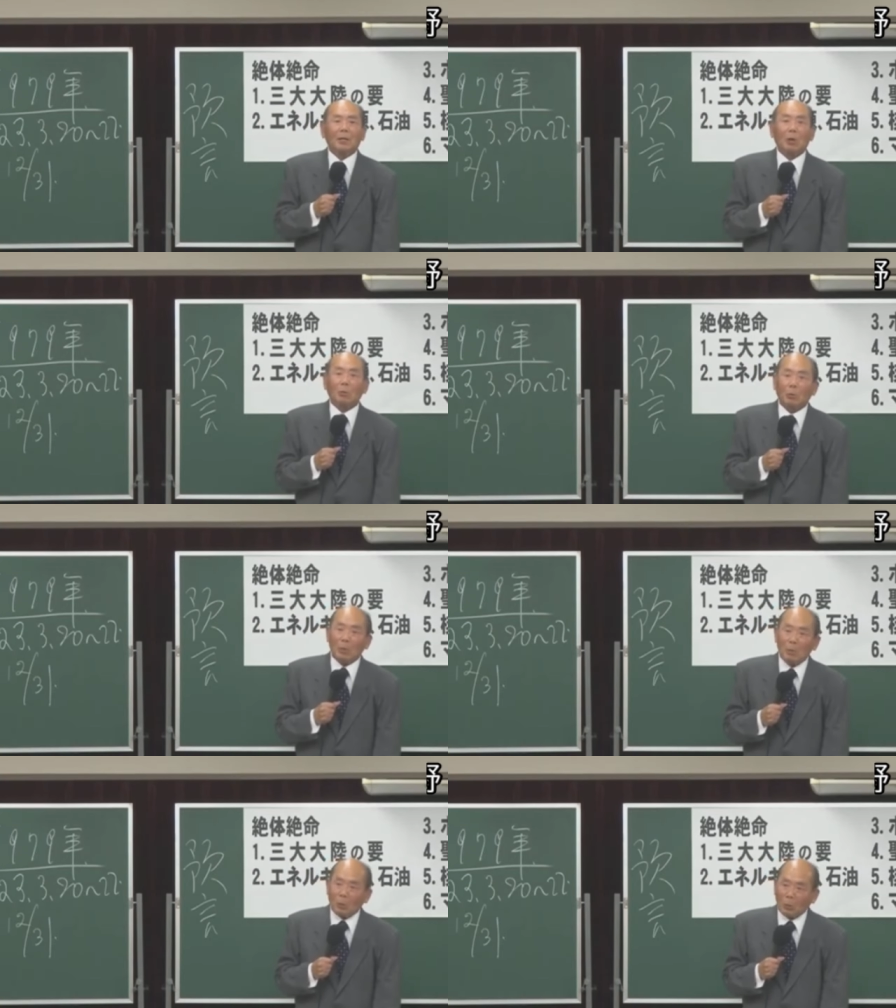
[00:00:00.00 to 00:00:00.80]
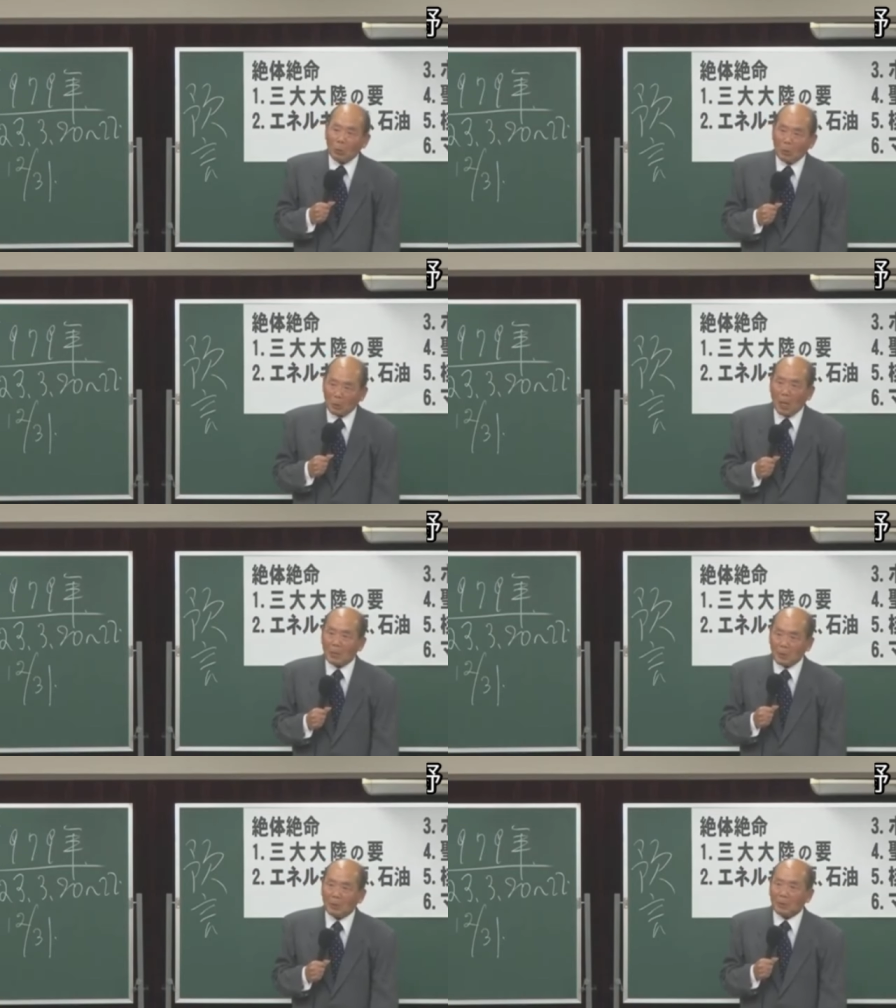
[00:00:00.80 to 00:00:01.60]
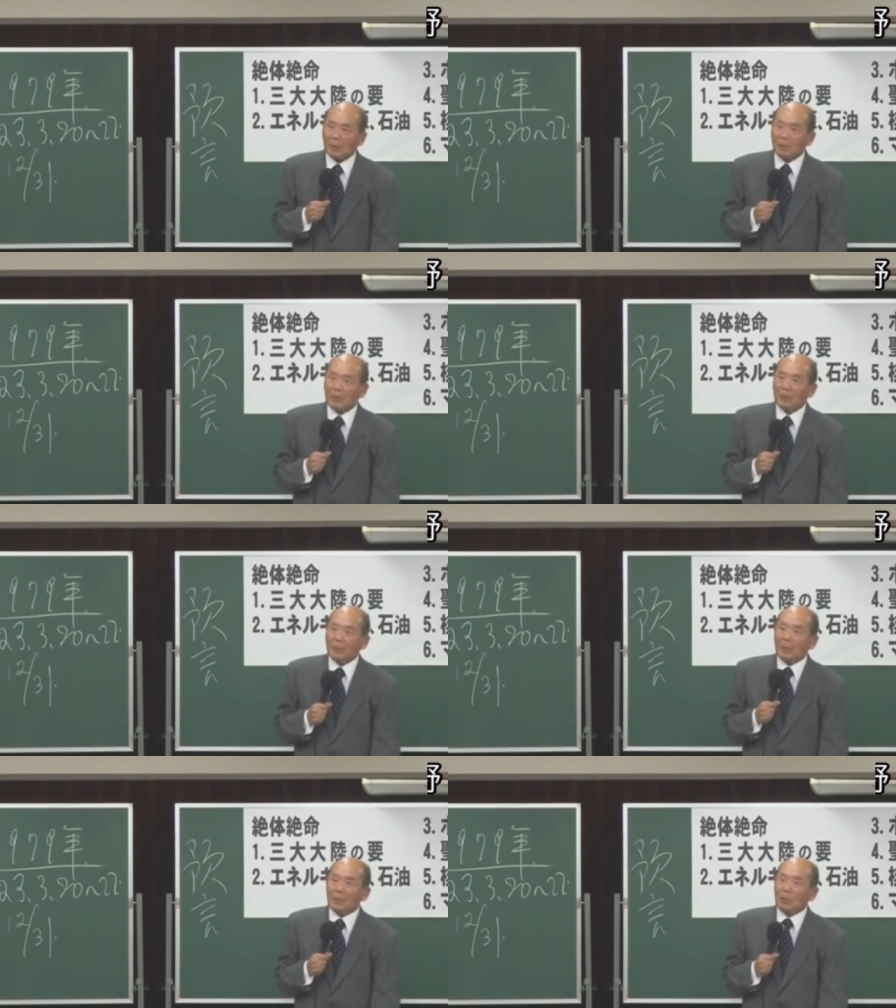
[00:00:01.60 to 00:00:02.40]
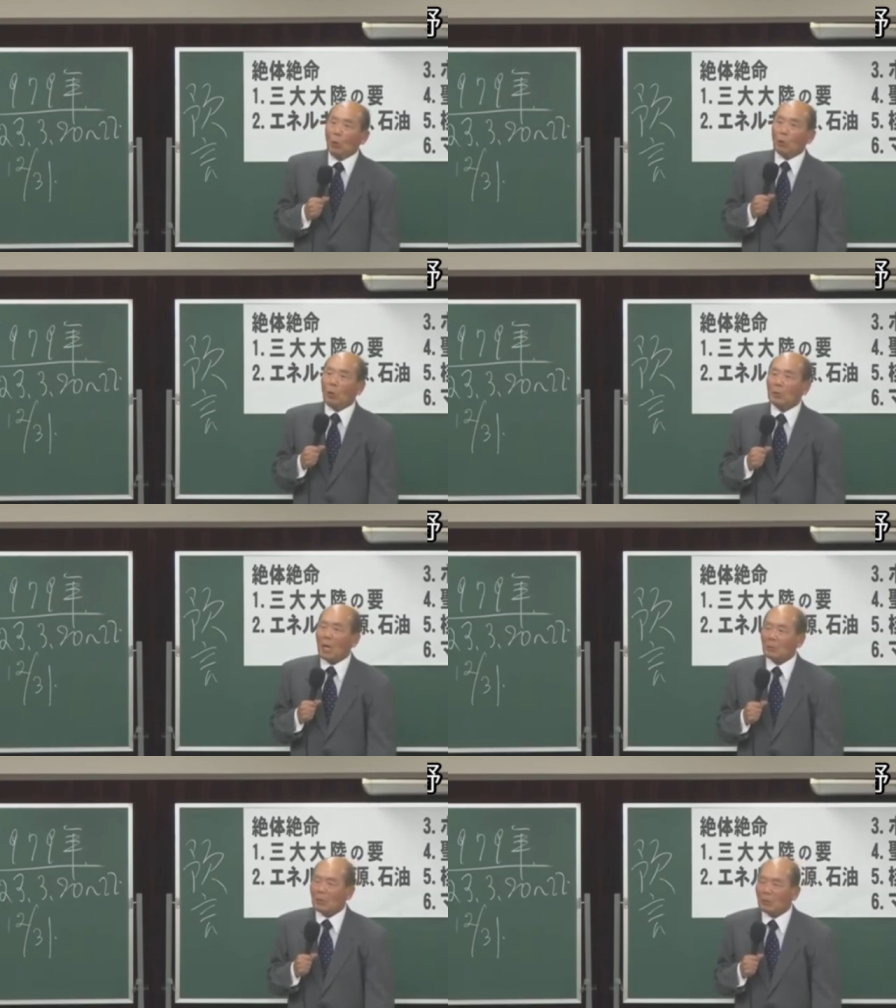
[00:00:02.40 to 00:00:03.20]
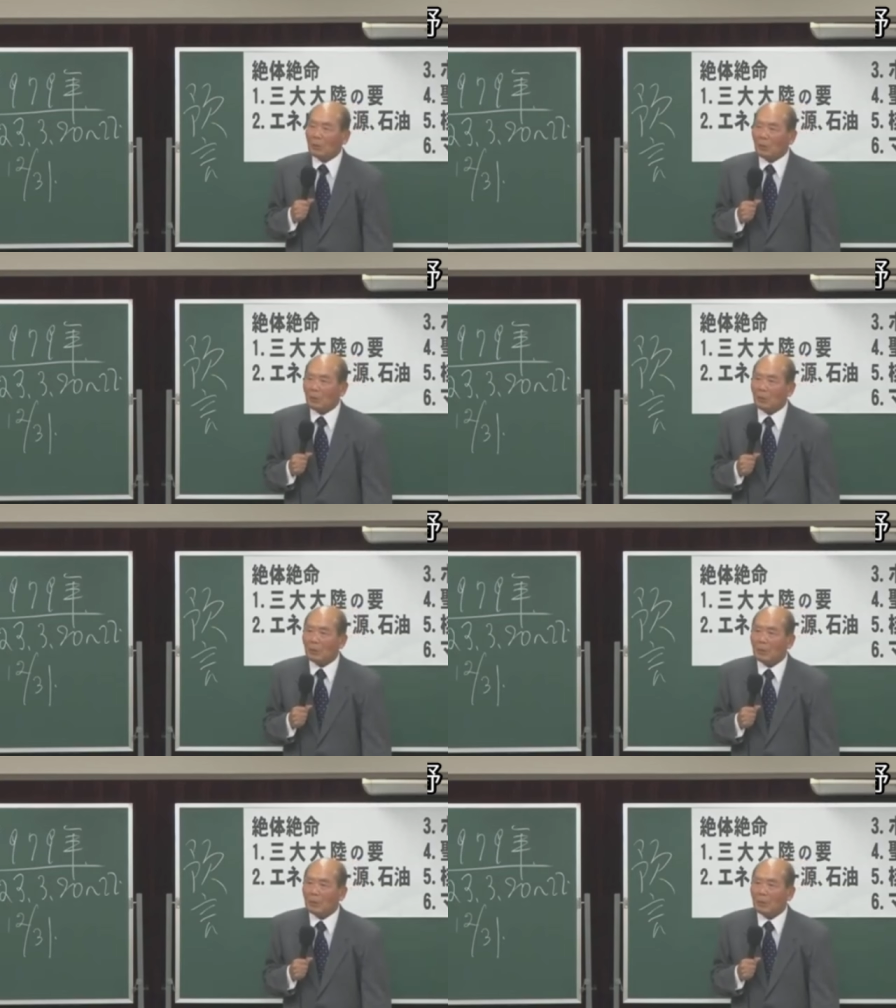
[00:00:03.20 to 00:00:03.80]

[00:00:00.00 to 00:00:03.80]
極東でも事を起こすはずです。陽動作戦という。